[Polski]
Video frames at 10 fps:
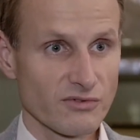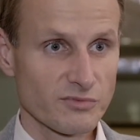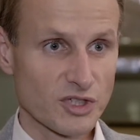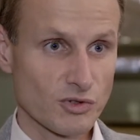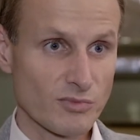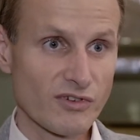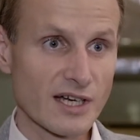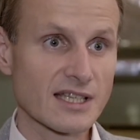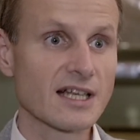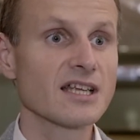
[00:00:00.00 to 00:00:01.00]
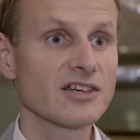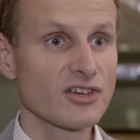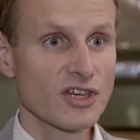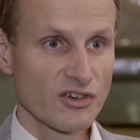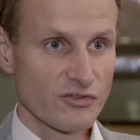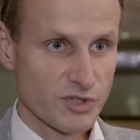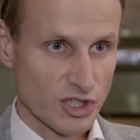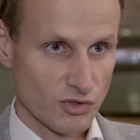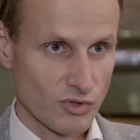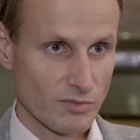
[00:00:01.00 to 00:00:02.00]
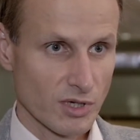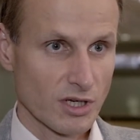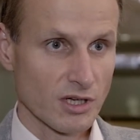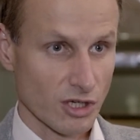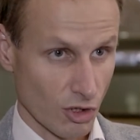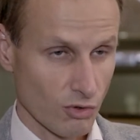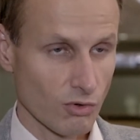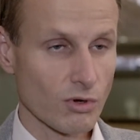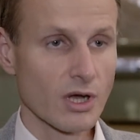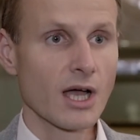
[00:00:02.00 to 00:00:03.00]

w przyszłym kwartale, w przyszłym roku.